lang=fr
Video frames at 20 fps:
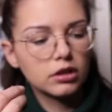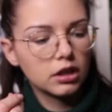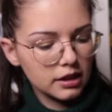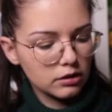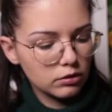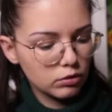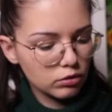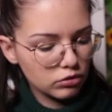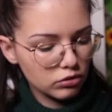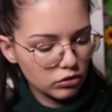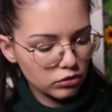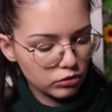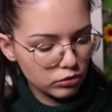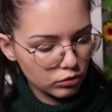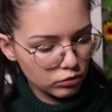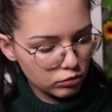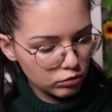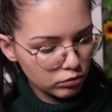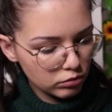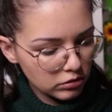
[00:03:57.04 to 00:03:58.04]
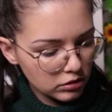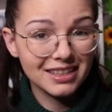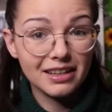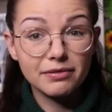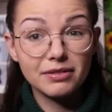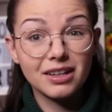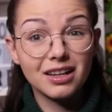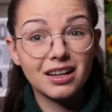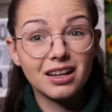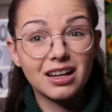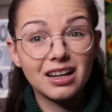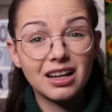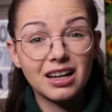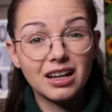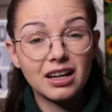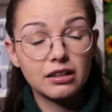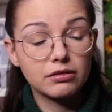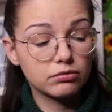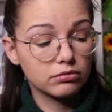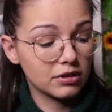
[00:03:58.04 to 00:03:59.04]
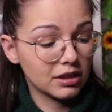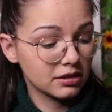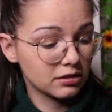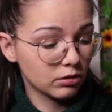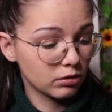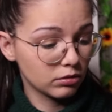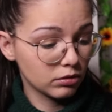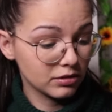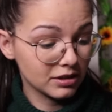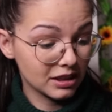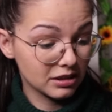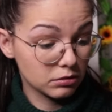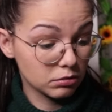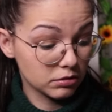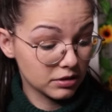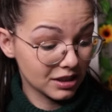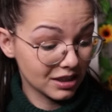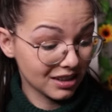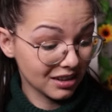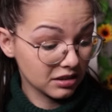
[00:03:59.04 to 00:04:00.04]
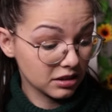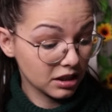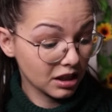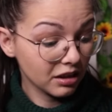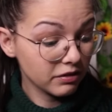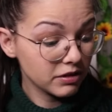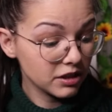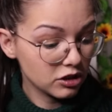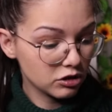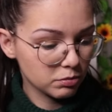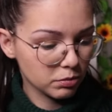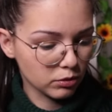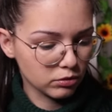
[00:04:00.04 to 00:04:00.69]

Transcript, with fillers: quelque chose de doux. Ça va avoir tendance à se saillir très vite, je